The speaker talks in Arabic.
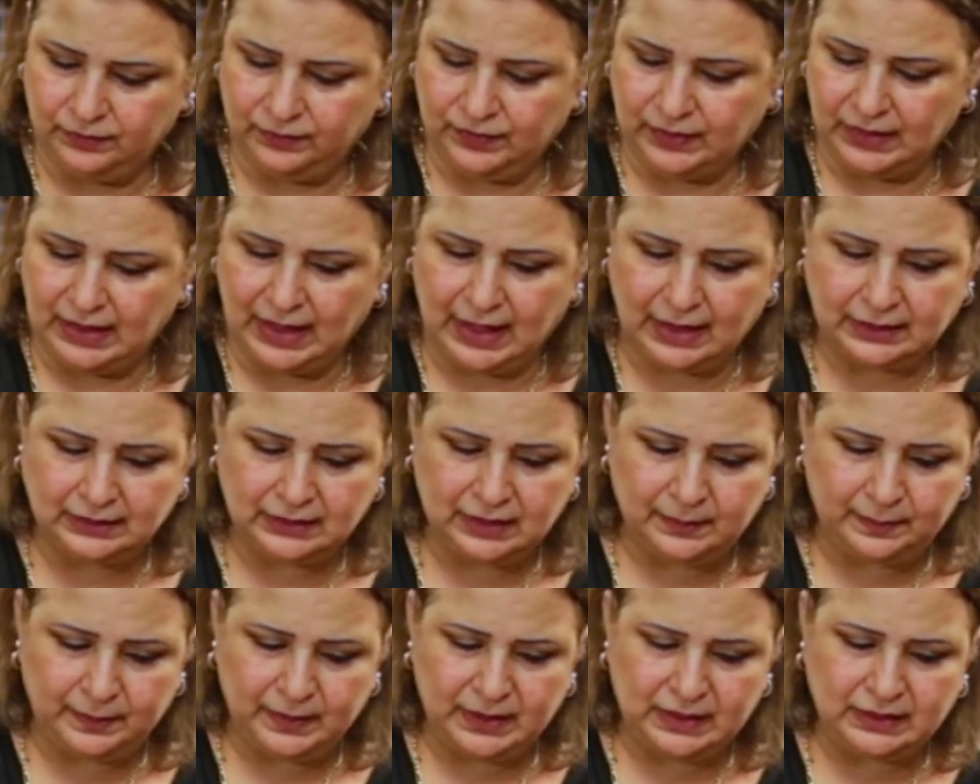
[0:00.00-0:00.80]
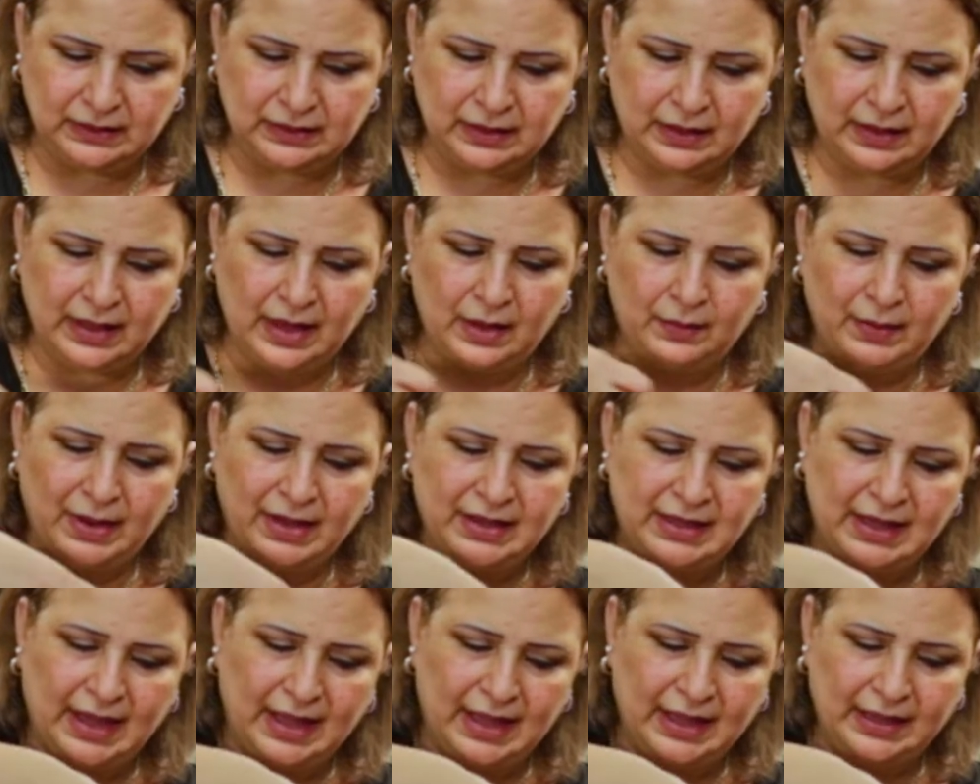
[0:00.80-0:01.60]
في الهاند بلندر او
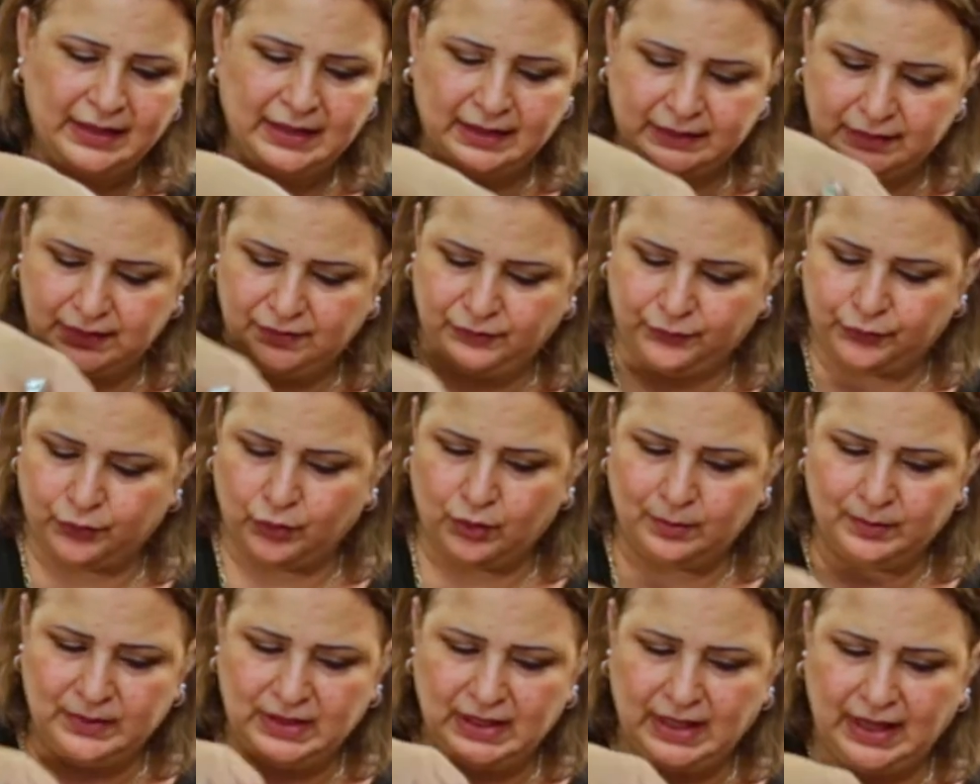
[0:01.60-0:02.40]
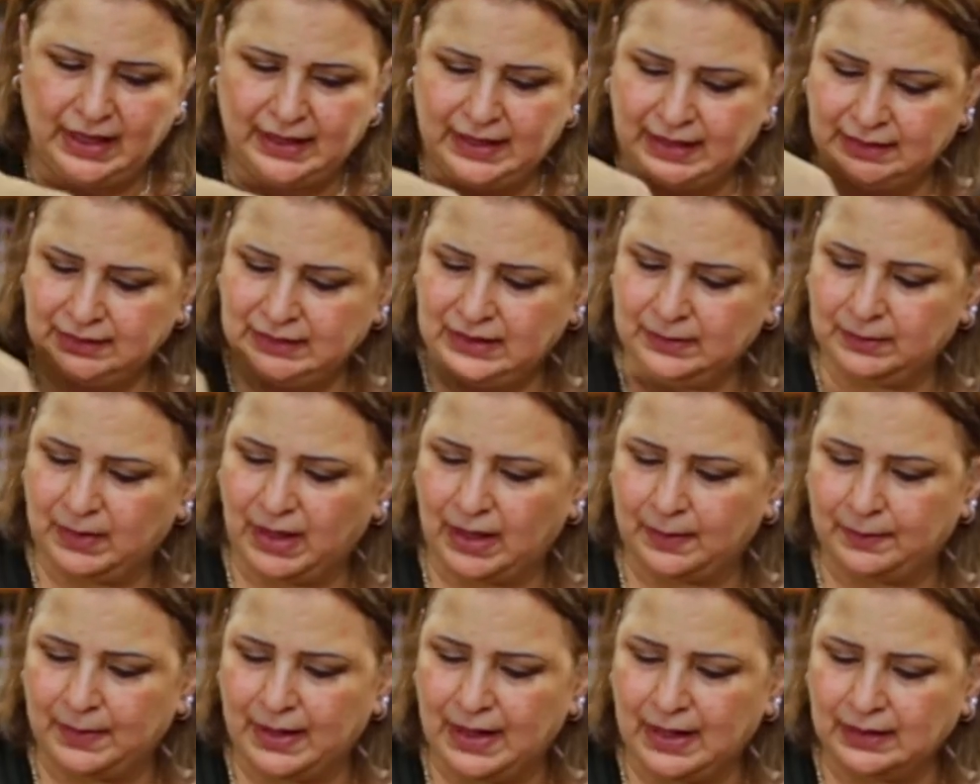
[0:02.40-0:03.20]
اي حاجه تفرملي الحاجات دي
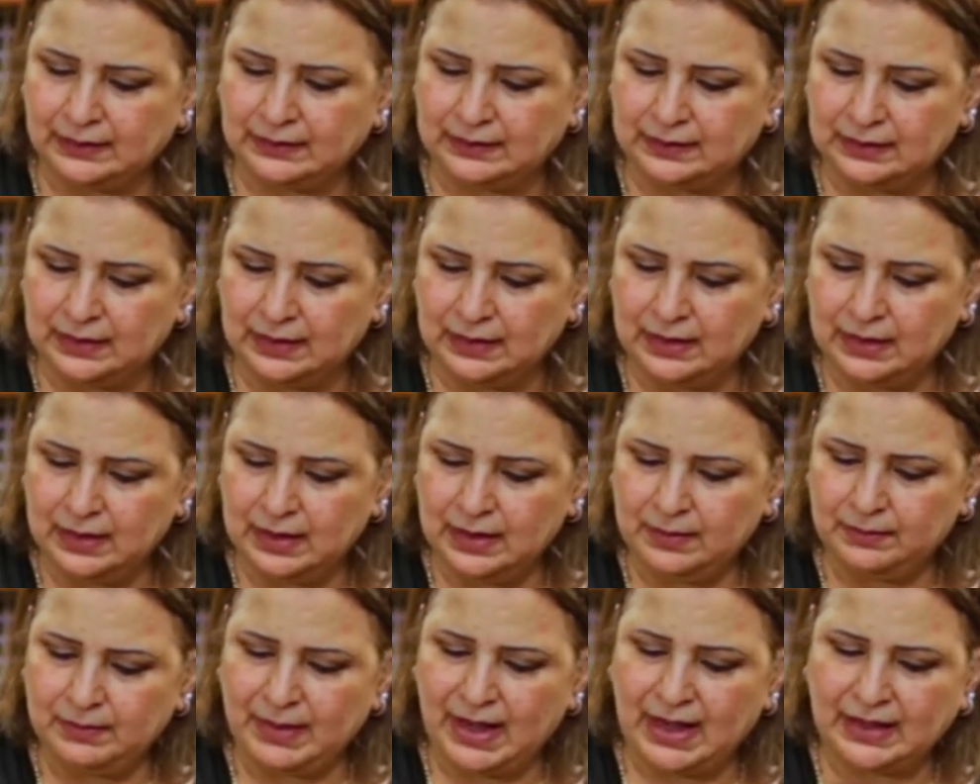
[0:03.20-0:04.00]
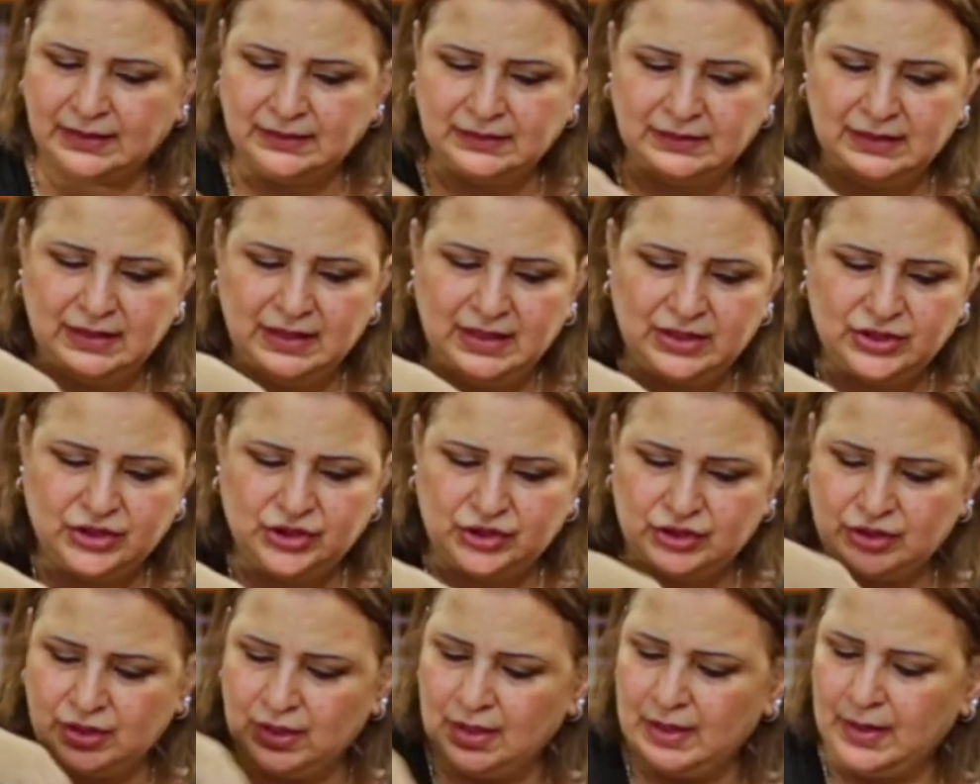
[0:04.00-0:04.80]
مع بعض ما
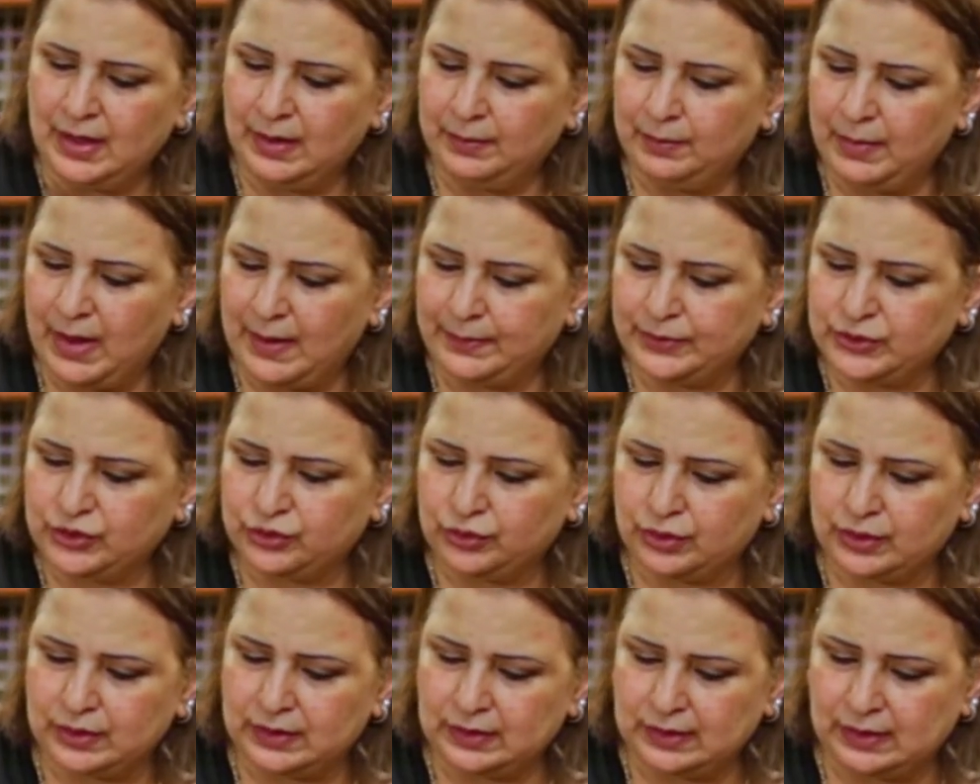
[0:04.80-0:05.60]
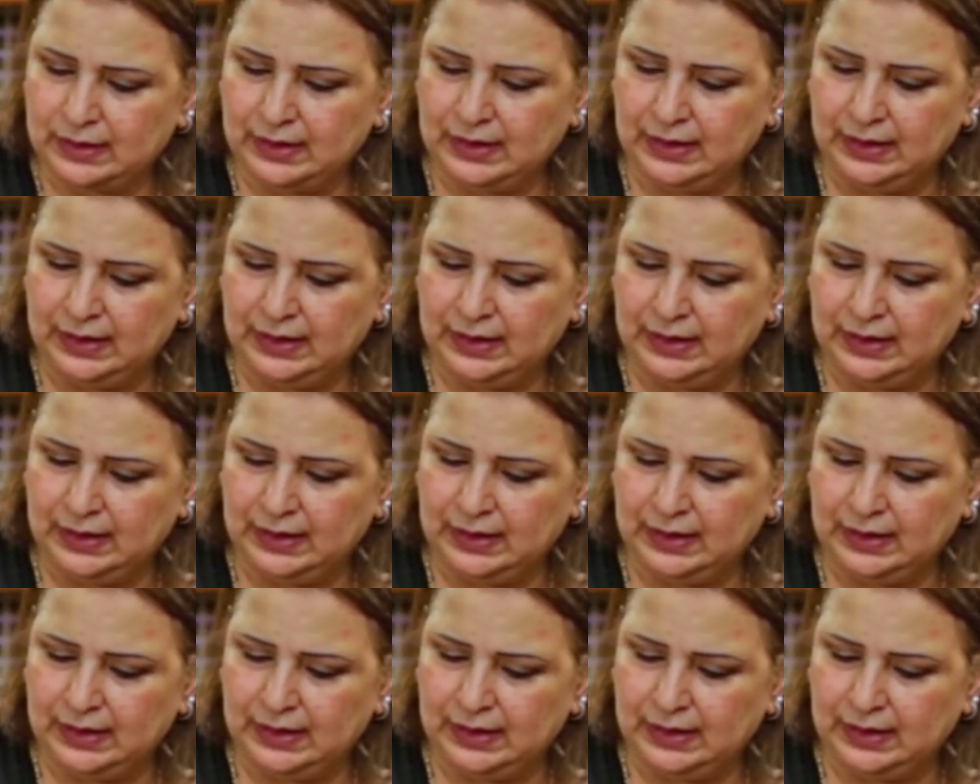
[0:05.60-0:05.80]
عنديش ببشر